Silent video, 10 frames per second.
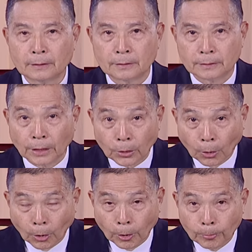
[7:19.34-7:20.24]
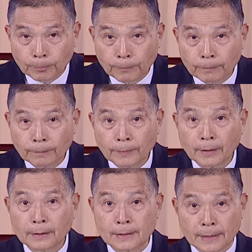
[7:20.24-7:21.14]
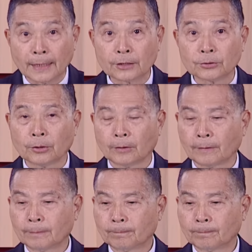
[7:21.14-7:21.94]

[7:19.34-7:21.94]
结果进来的时候。